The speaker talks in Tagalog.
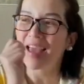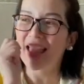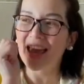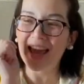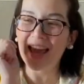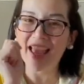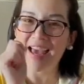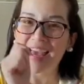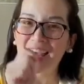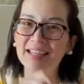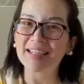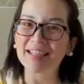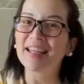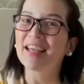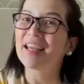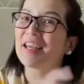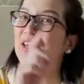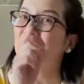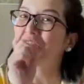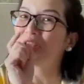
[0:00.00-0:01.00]
and
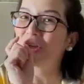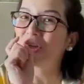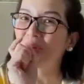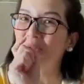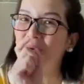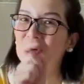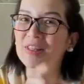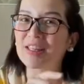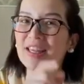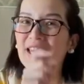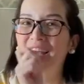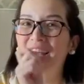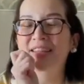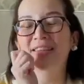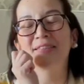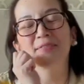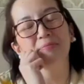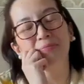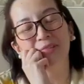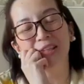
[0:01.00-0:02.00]
you will
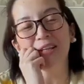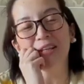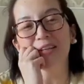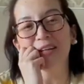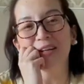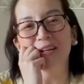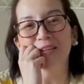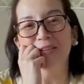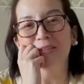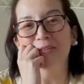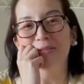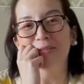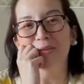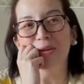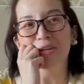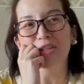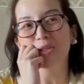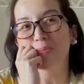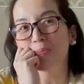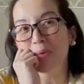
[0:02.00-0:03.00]
get talagang to
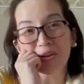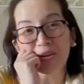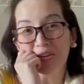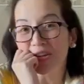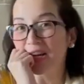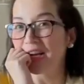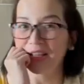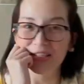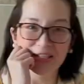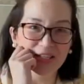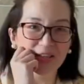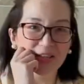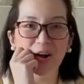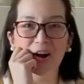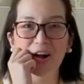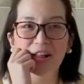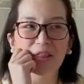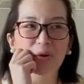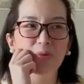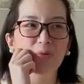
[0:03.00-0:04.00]
experience
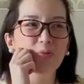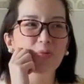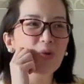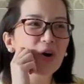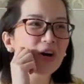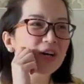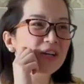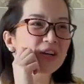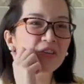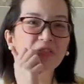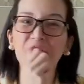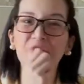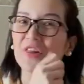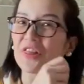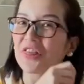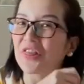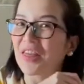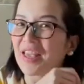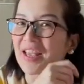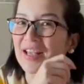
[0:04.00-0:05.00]
all the wonderful
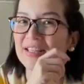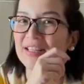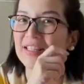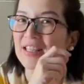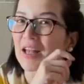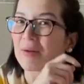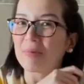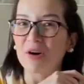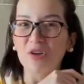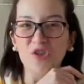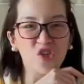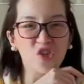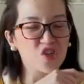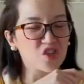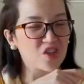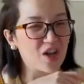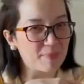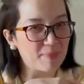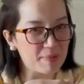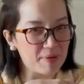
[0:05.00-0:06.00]
things about
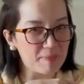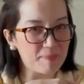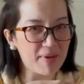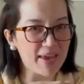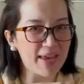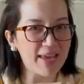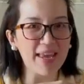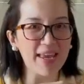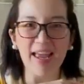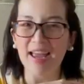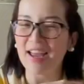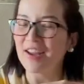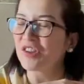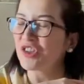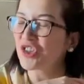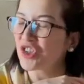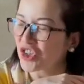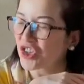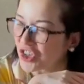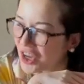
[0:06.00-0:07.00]
Shopee Pay and
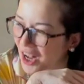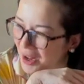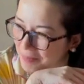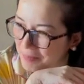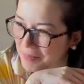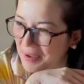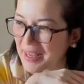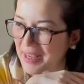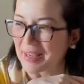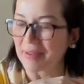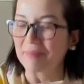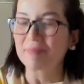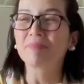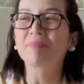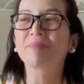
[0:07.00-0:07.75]
Shopee.